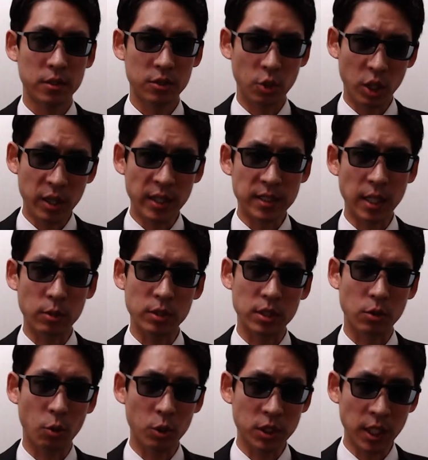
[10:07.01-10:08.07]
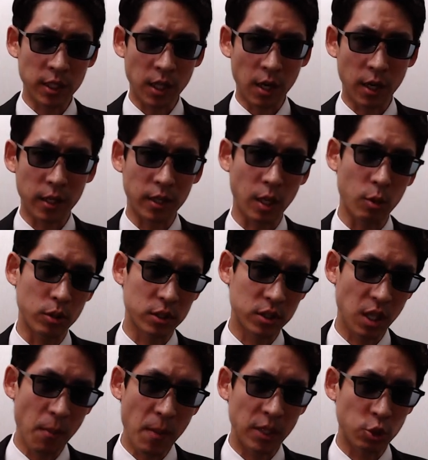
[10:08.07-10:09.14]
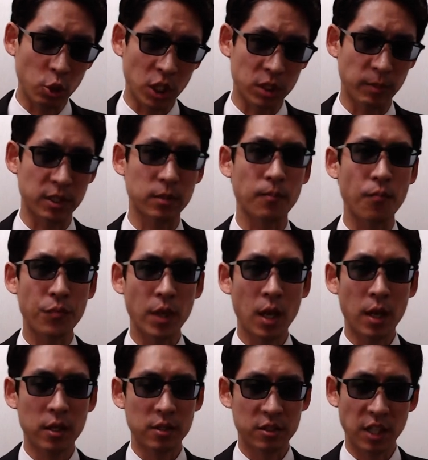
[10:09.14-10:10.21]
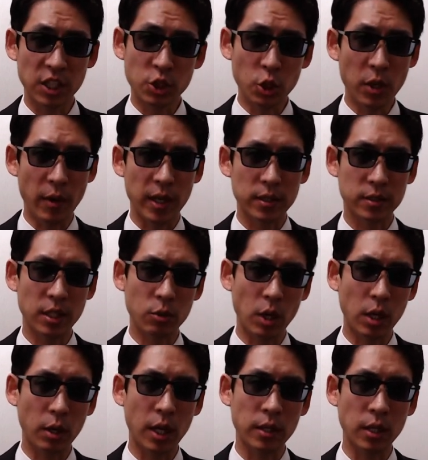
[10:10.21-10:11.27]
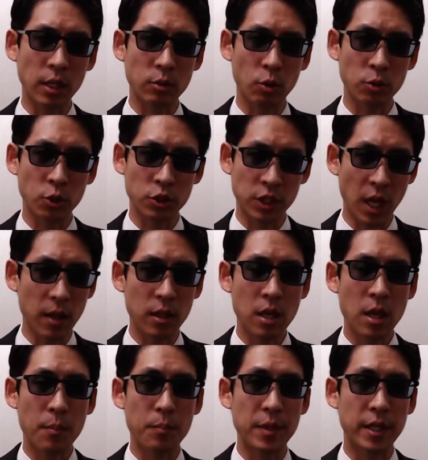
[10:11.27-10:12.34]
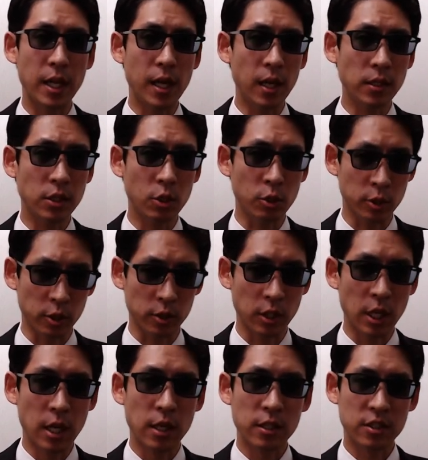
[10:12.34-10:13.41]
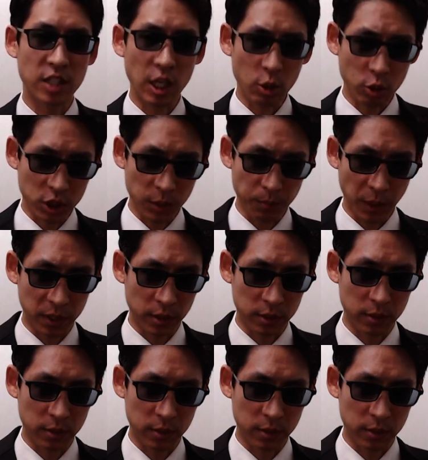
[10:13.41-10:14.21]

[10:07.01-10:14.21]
それでは最後にこの時代に描かれた絵を3枚紹介します。最初の絵は1500年代に登場したミケランジェロによる最後の審判で